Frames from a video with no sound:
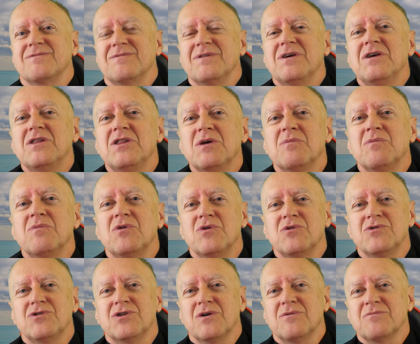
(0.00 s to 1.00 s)
innym
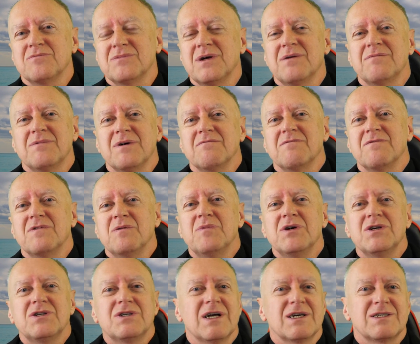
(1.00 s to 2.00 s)
ludziom, nie wiem,
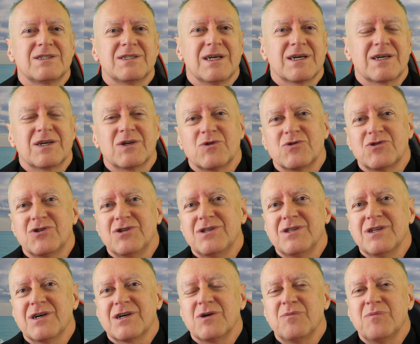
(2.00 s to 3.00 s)
wymyślać z takiego czy
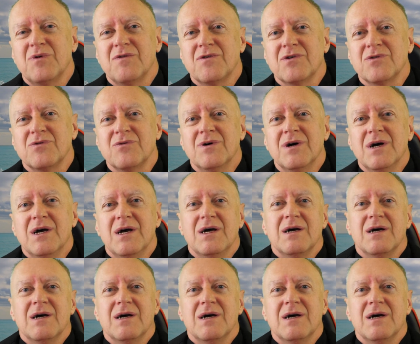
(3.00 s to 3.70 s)
innego powodu.